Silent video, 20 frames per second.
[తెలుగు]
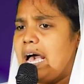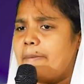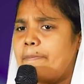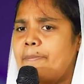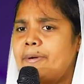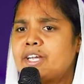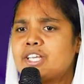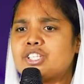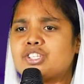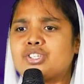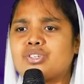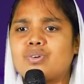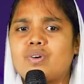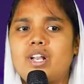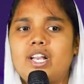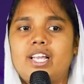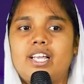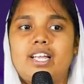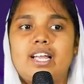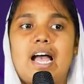
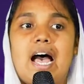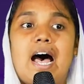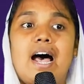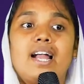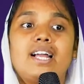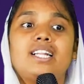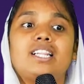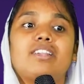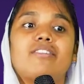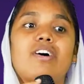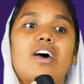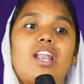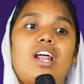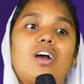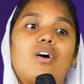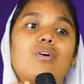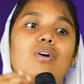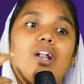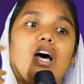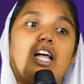అప్పగించుకొని ఆయన
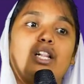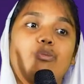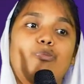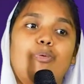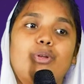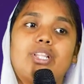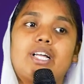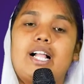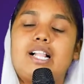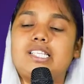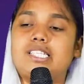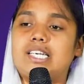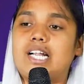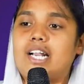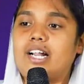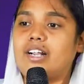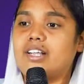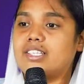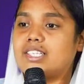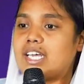ద్వారా కూడా అద్భుతాలు
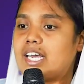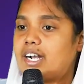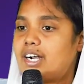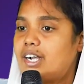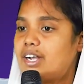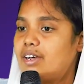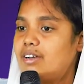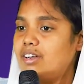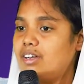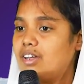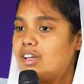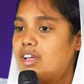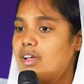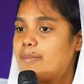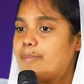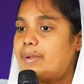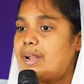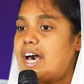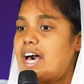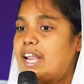జర జరగడం
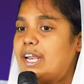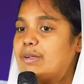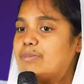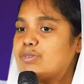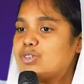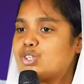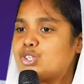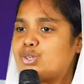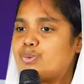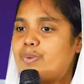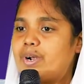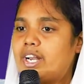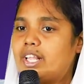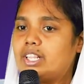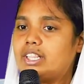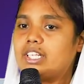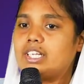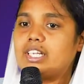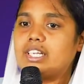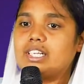
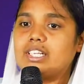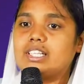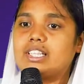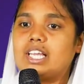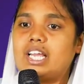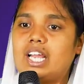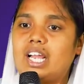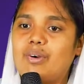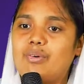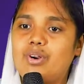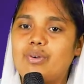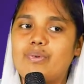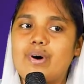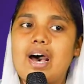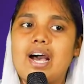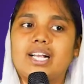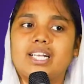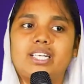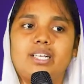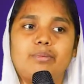ప్రారంభించబడింది దేవుని
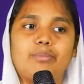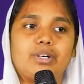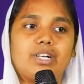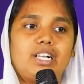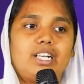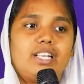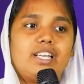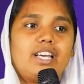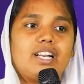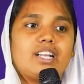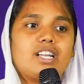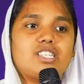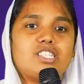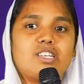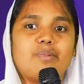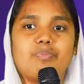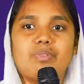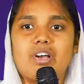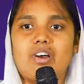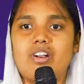వాక్యం క్లియర్గా
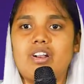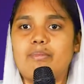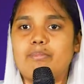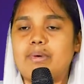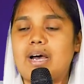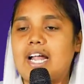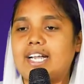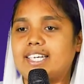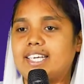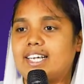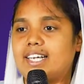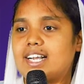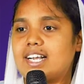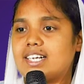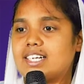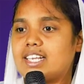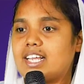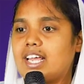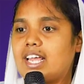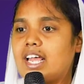చెప్తా ఉన్న మాట
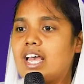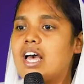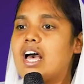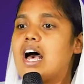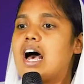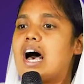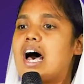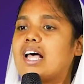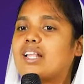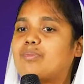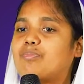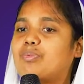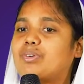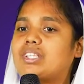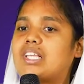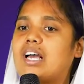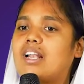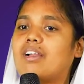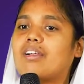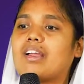ఏంటంటే
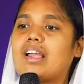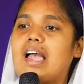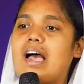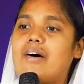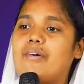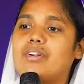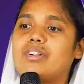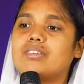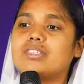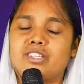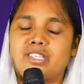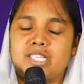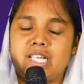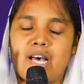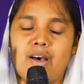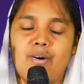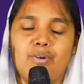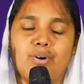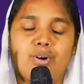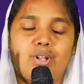అద్భుతాలు కేవలం
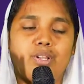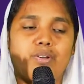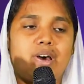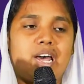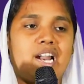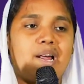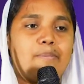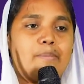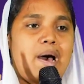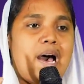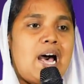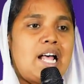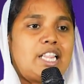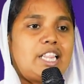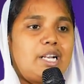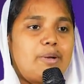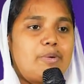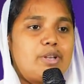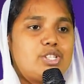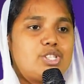సేవకుల ద్వారా
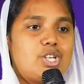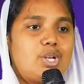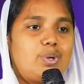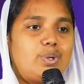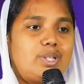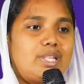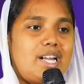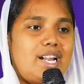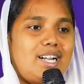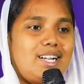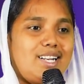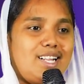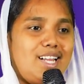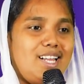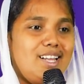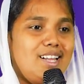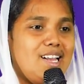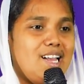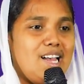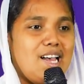మాత్రమే జరుగుతాయంటే
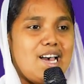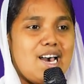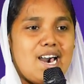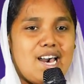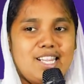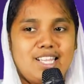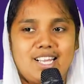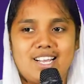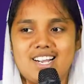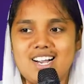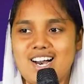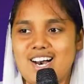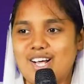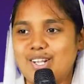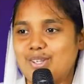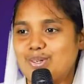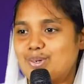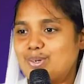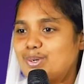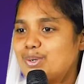అది
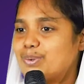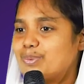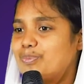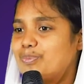కాదు